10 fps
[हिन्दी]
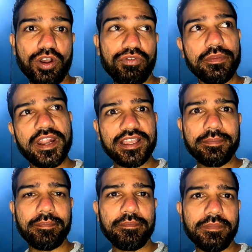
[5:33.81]
और फिर
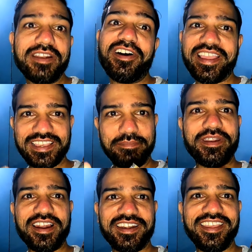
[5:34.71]
बनाएंगे बनवाएंगे
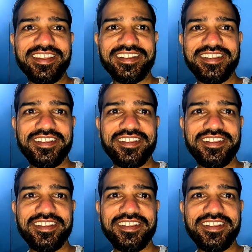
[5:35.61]
पराठे